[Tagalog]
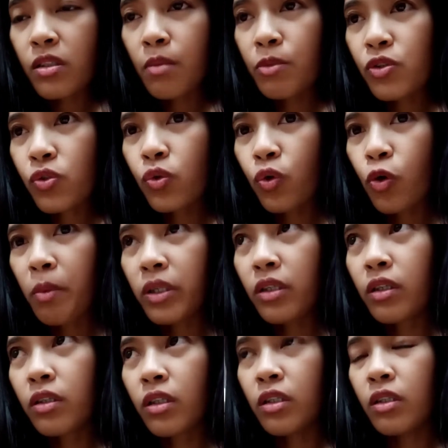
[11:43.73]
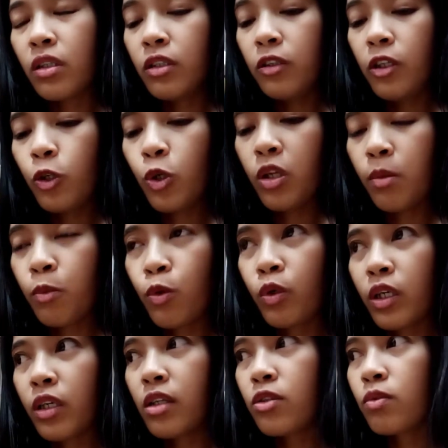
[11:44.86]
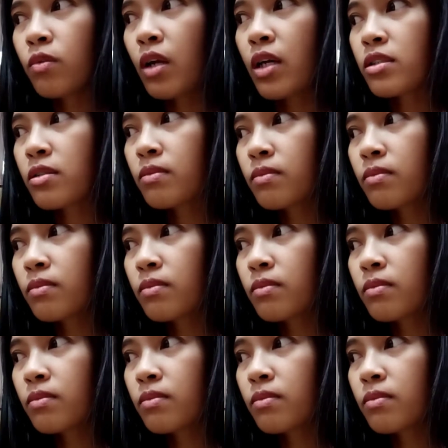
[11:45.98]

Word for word: Namiss kong kumain ng red egg. Hindi ko alam kung kailan yung last.